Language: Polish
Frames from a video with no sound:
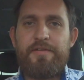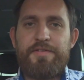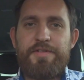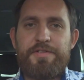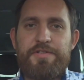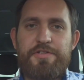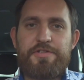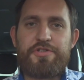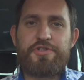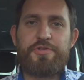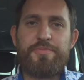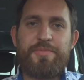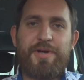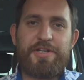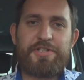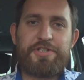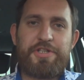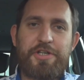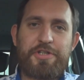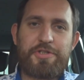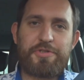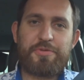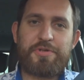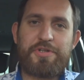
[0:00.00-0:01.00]
więc
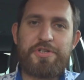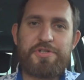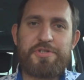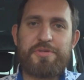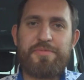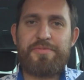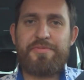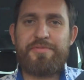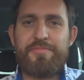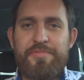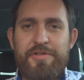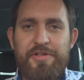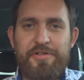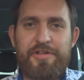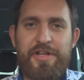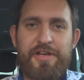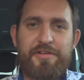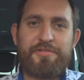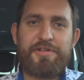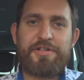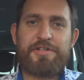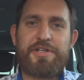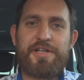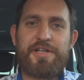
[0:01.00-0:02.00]
trzymajcie kciuki, żebym dotarł na